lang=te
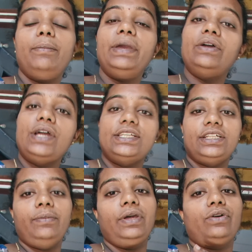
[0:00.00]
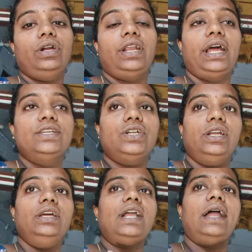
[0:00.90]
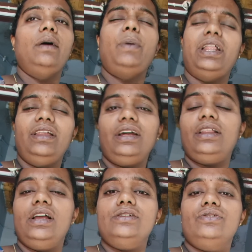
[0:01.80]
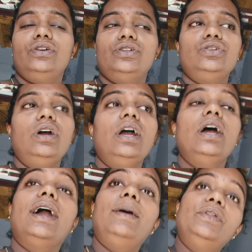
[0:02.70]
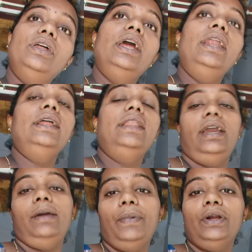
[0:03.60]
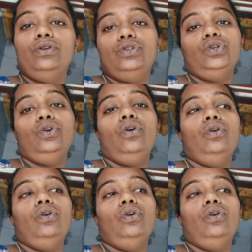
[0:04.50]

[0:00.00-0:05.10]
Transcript: మీకు నచ్చితే మీరు కూడా ట్రై చేయండి దాదాపు అందరికీ తెలిసి ఉండొచ్చు కాకపోతే నేనైతే ఎప్పటి నుంచో